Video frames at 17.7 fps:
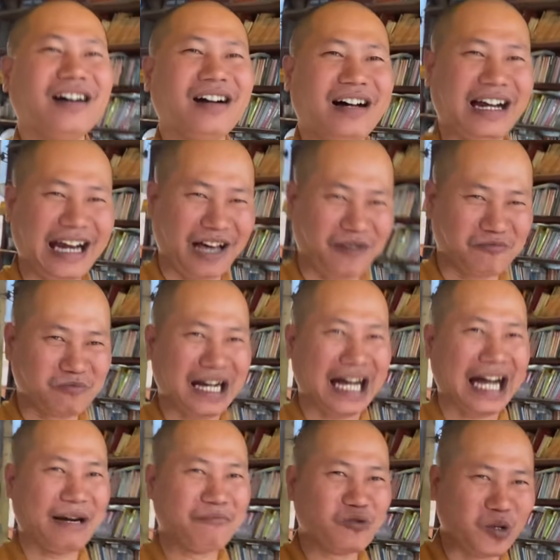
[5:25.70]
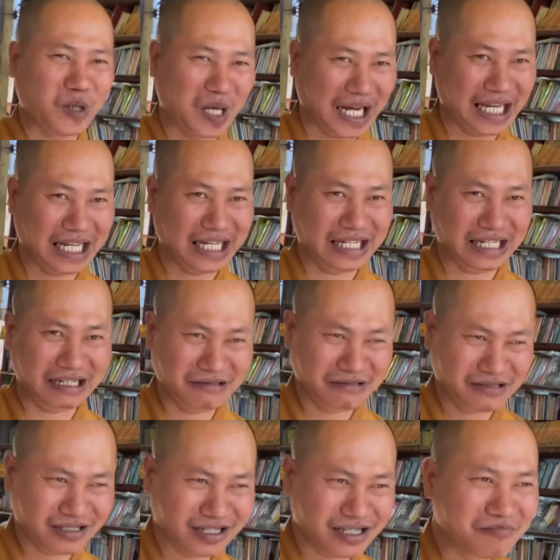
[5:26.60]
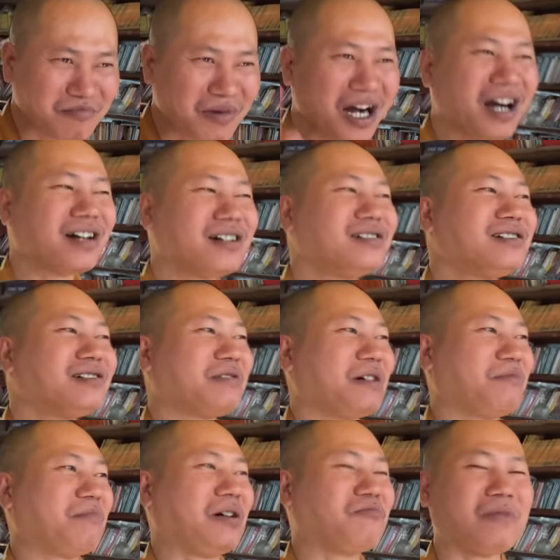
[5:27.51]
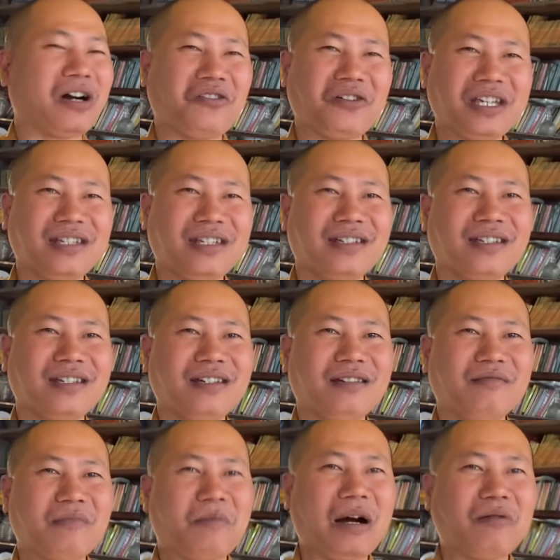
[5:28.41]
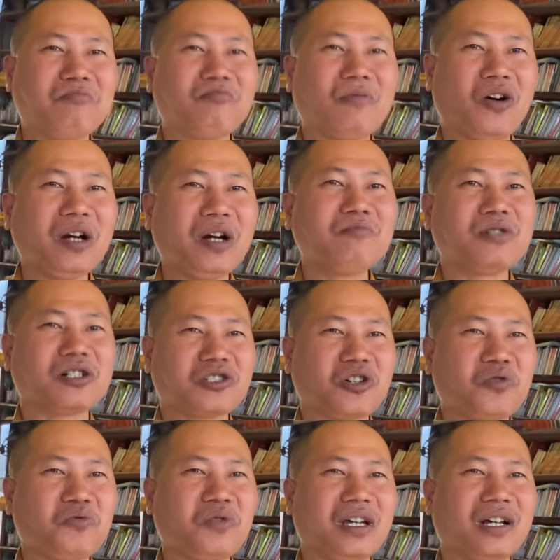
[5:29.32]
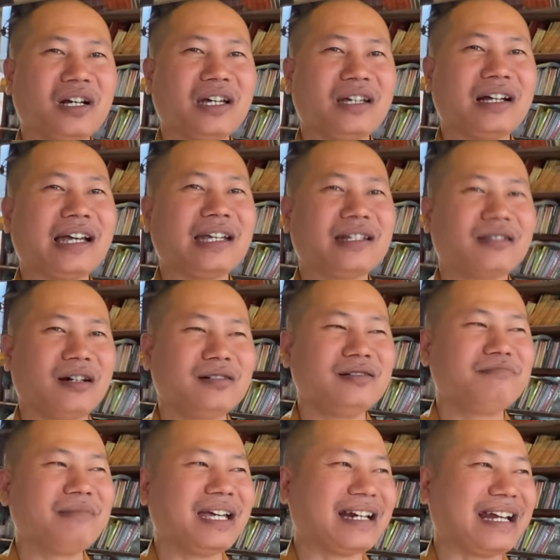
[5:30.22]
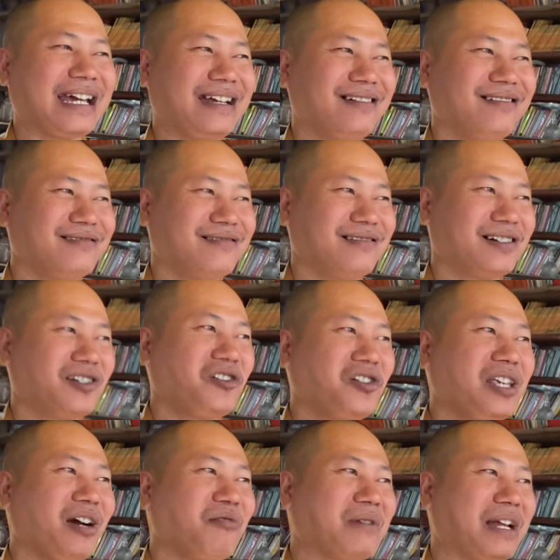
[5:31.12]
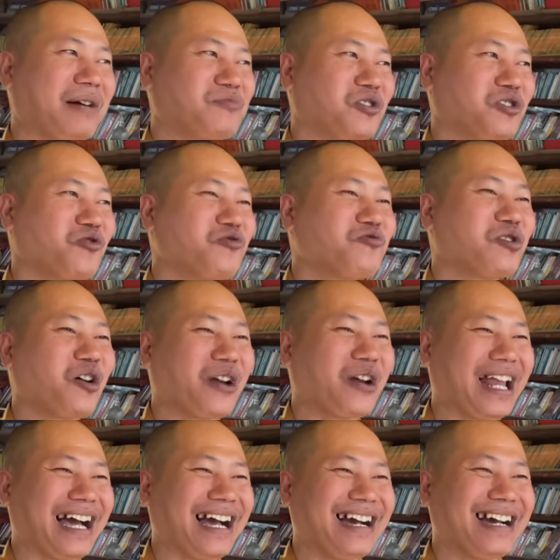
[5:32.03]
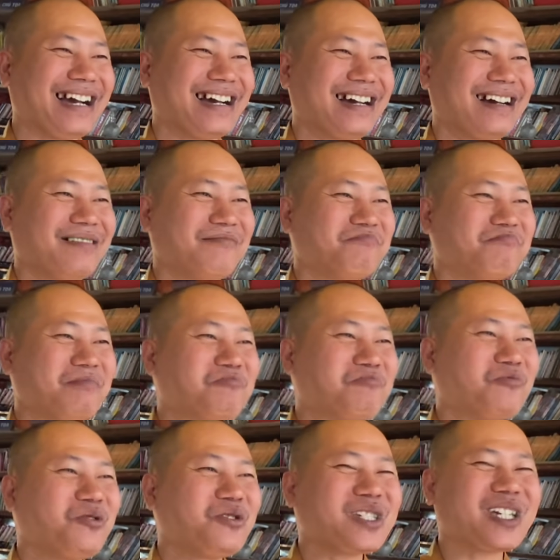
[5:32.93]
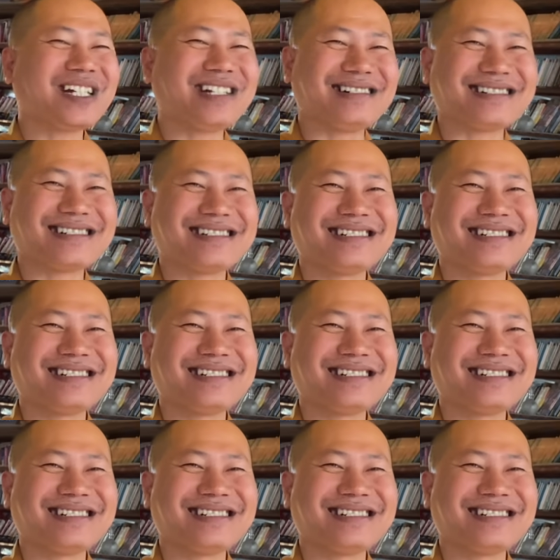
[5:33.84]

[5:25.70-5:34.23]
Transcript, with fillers: Ở lòng kham của thầy cứ mơ ước và mong mỏi, mà mong mỏi không được tự nguyện thì thầy chữ mấy thằng này rồi nói dốc làm cho tôi lo lắng, mong muốn cho được.